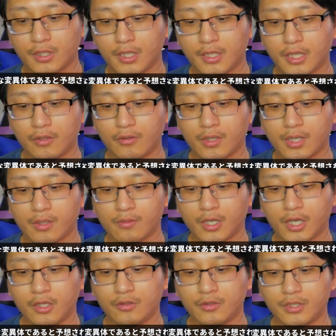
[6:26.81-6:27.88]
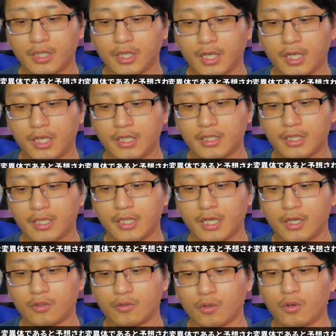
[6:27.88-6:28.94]
でデルタ株が優勢な変異体で
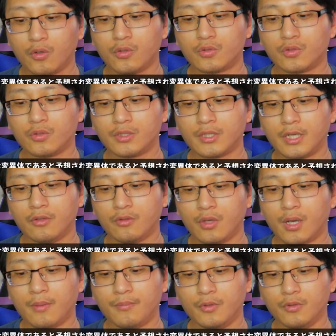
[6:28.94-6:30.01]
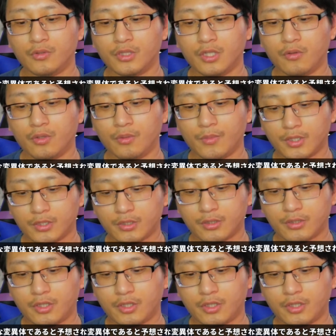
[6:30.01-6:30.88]
あると予想されると発表しております。